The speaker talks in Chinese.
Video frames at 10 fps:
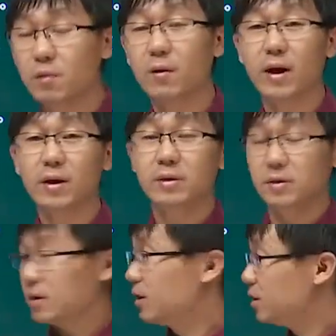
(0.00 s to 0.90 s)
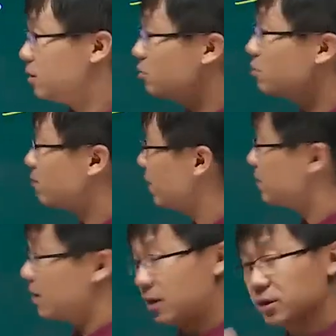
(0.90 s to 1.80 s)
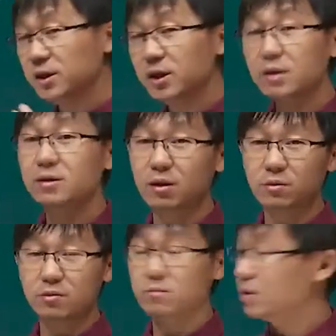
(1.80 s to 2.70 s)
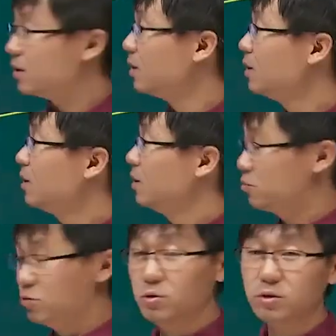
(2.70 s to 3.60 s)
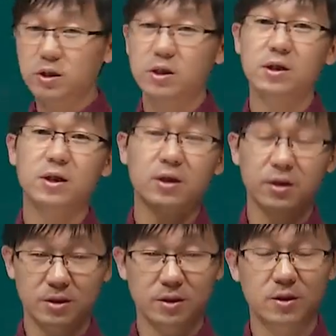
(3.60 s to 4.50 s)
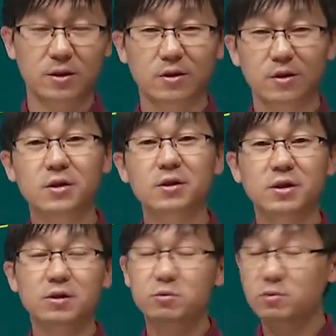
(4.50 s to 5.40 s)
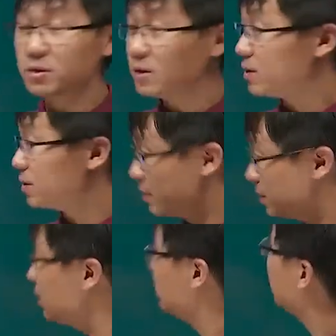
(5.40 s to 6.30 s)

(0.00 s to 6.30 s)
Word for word: 的话，啊，你就会发现很相当多的国有企业的这个上市公司的实际